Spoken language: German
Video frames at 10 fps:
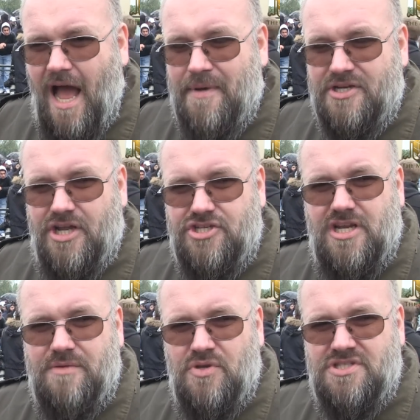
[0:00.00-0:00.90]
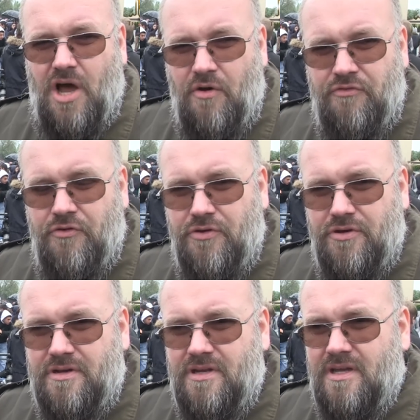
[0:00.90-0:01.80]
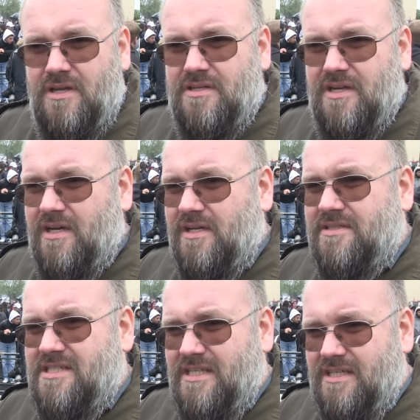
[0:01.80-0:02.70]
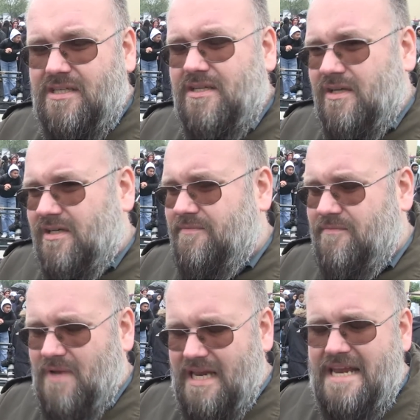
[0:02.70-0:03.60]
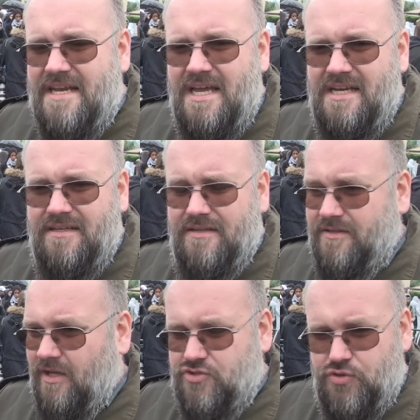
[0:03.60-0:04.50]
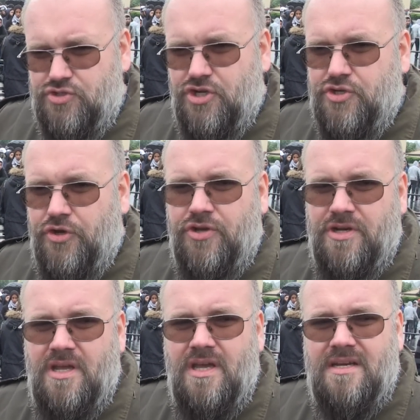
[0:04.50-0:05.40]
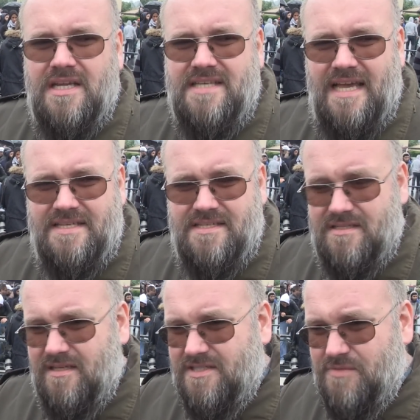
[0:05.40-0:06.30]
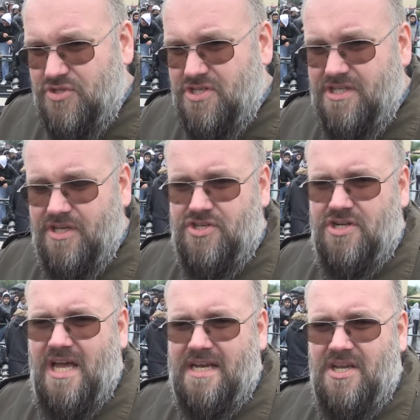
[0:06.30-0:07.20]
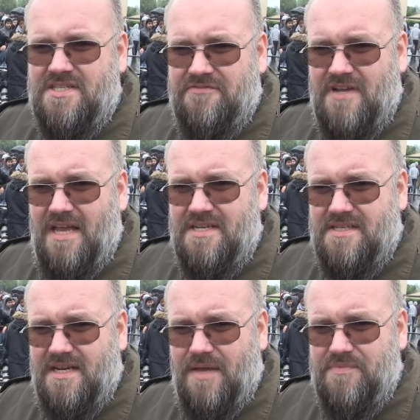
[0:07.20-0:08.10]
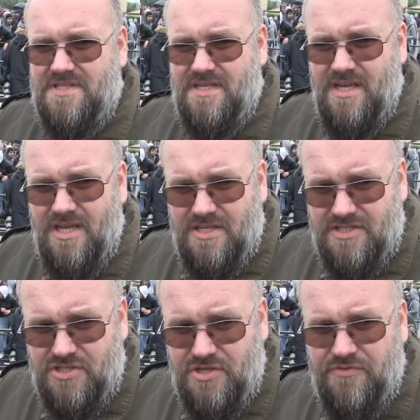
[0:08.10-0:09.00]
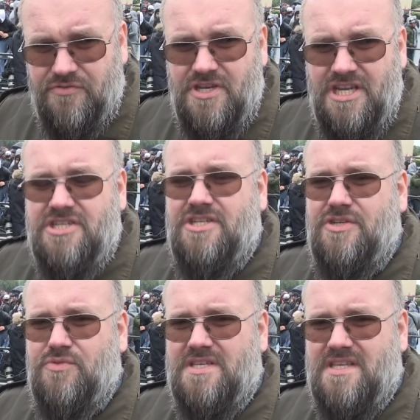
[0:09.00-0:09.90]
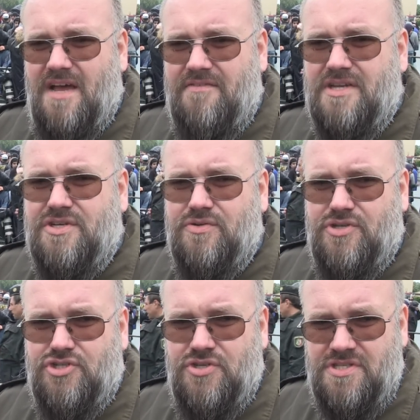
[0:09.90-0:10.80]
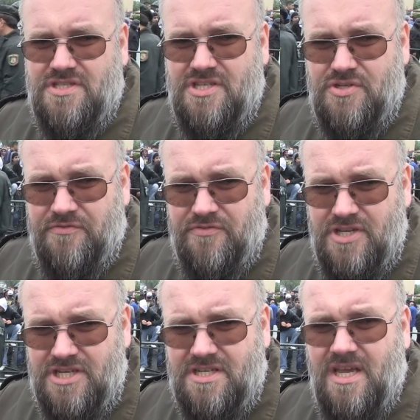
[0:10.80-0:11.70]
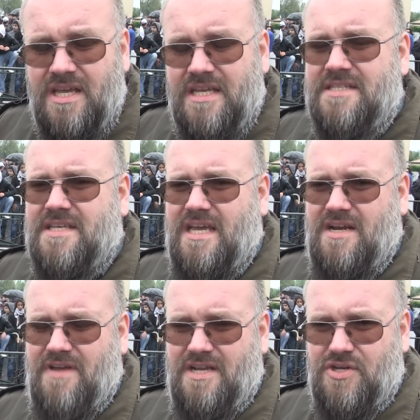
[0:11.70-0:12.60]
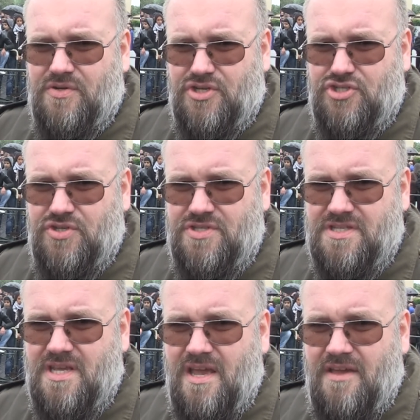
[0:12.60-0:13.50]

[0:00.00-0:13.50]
Aber Deutschland muss aufhören, äh, die äh, Länder zu unterdrücken. Das heißt, äh, sie müssen ihre Soldaten aus Afghanistan abziehen. Sie dürfen nicht die USA weiter unterstützen. Sie dürfen nicht Israel weiter unterstützen.